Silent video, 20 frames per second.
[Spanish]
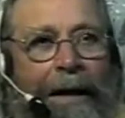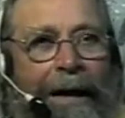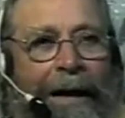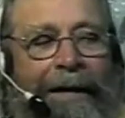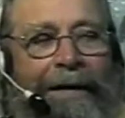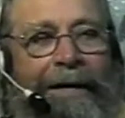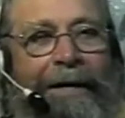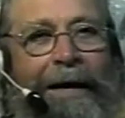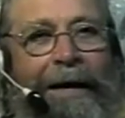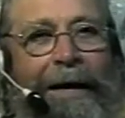
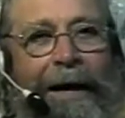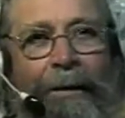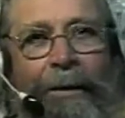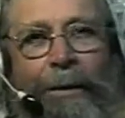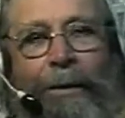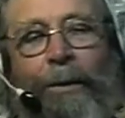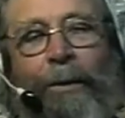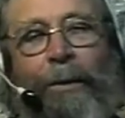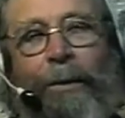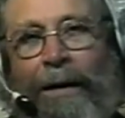entrenado
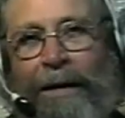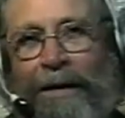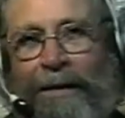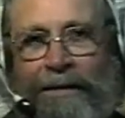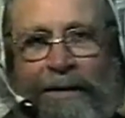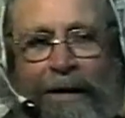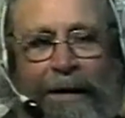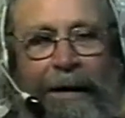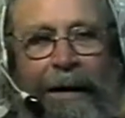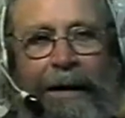en Cuba.
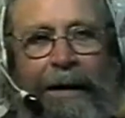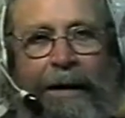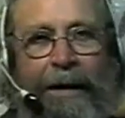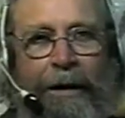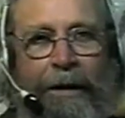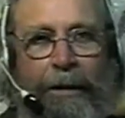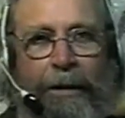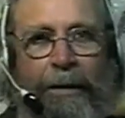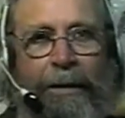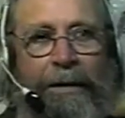Se
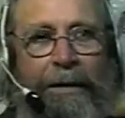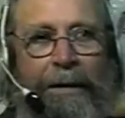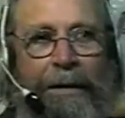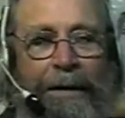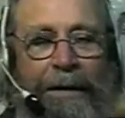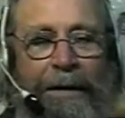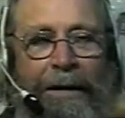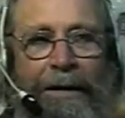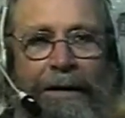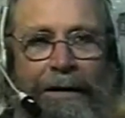desdijo
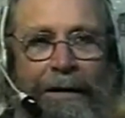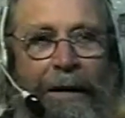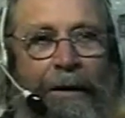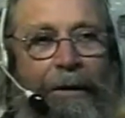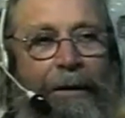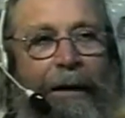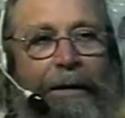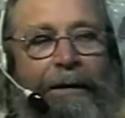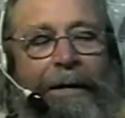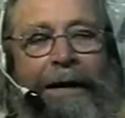de
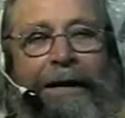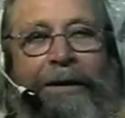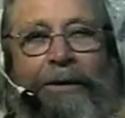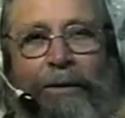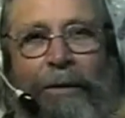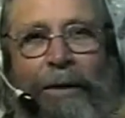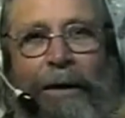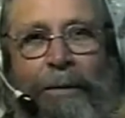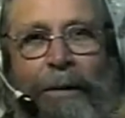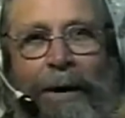lo que había
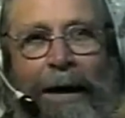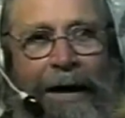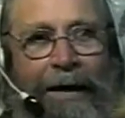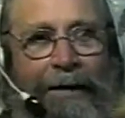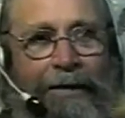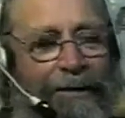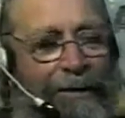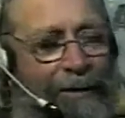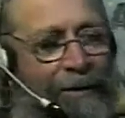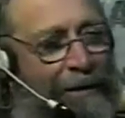dicho en el
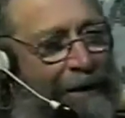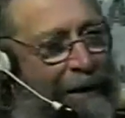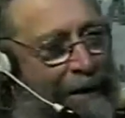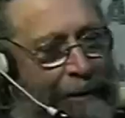Palacio.